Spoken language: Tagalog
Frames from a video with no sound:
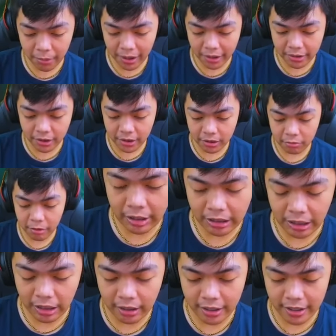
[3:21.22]
buddy. Wait
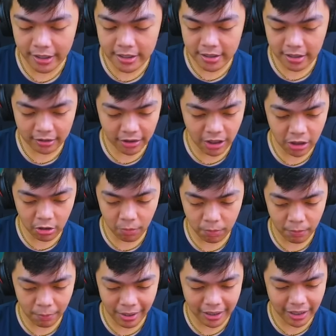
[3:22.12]
lang, guys. Sa try ko
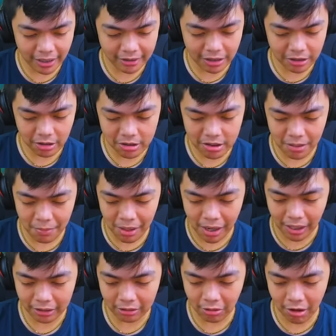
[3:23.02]
pumalag dito sa
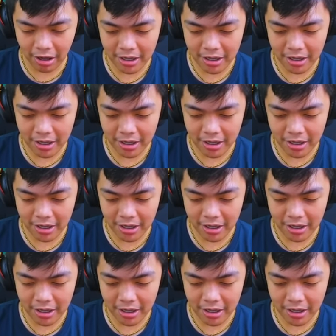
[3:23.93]
mga to,